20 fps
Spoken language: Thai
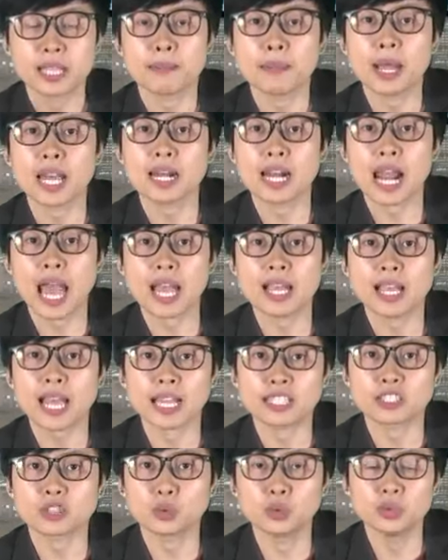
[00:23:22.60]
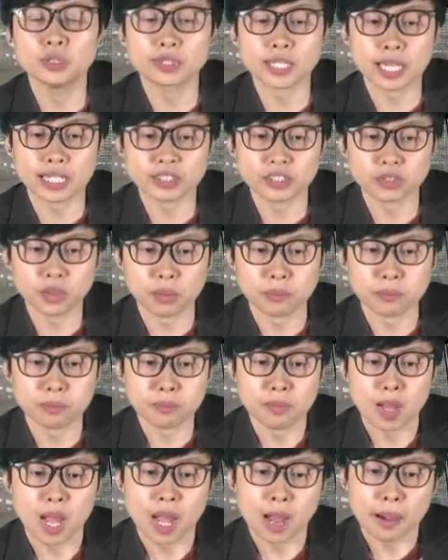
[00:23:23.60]
สามารถล้างขาดทุนสะสม
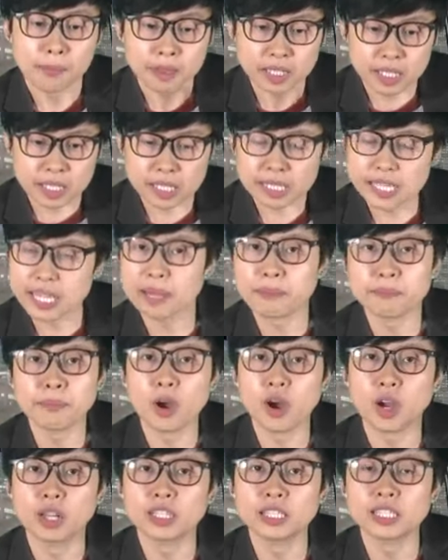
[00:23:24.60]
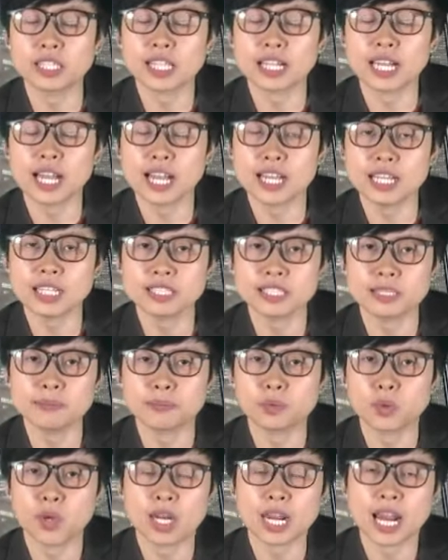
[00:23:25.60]
เกลี้ยงพอร์ตเลยนะคะ
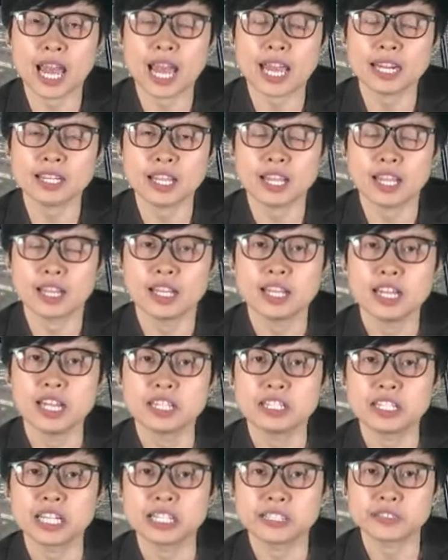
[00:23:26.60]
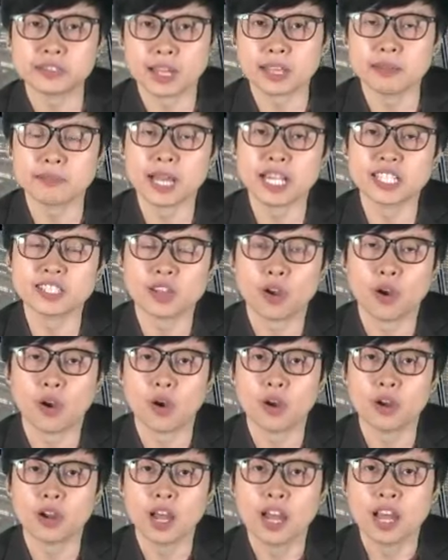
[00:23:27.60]
50 กว่าล้านเนี่ยในไตรมาส
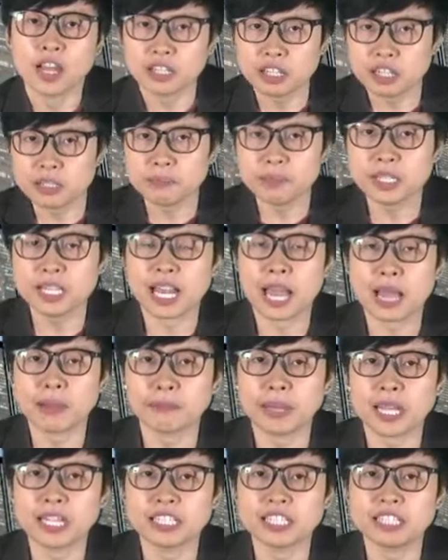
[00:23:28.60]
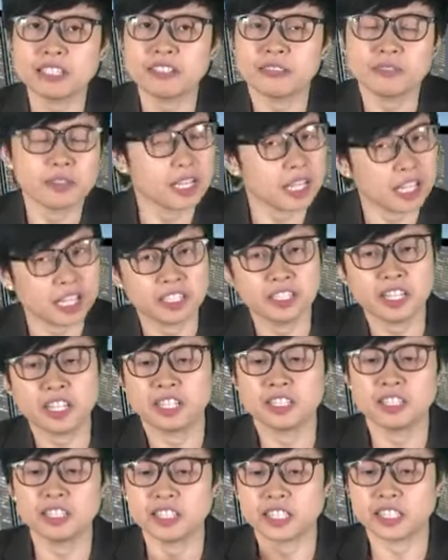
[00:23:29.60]
2ครึ่งปีหลังไปนี่เห็น
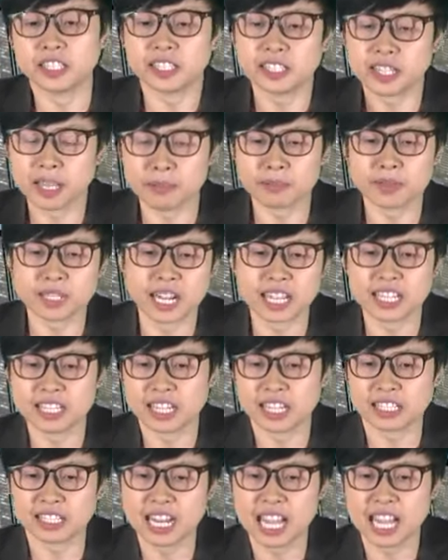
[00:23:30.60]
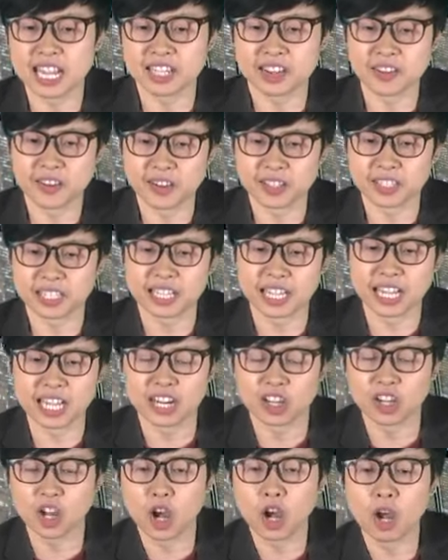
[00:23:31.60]
เห็นเลยกำไรอย่างแน่นอนนะคะ
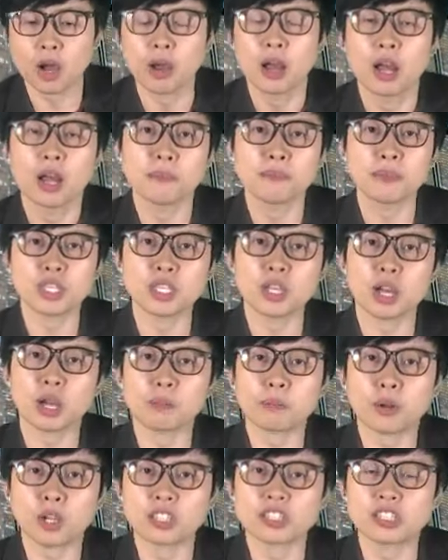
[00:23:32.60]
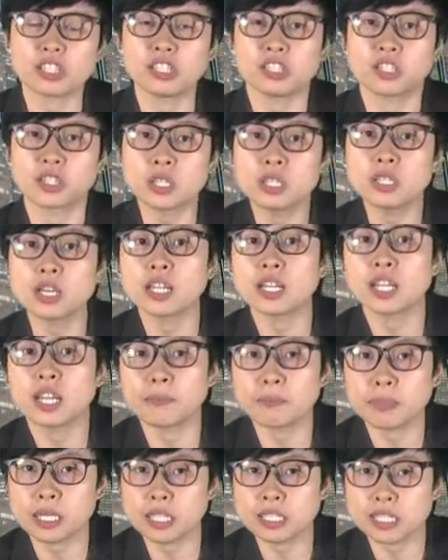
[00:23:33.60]
แล้วก็มียอดปล่อยสินเชื่อนะ
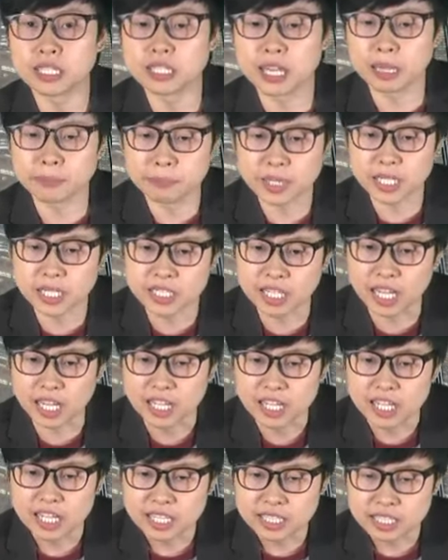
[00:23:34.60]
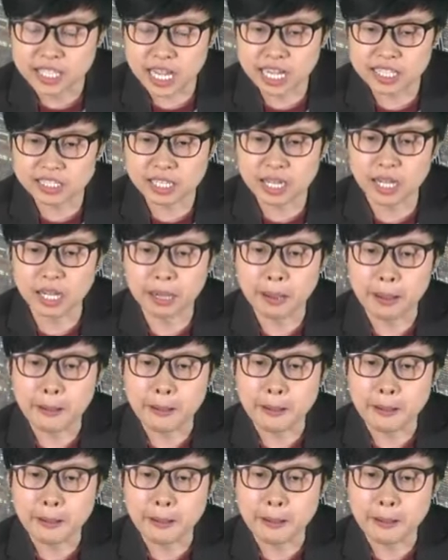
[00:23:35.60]
ปีนี้ทั้งปีเนี่ยน่าจะ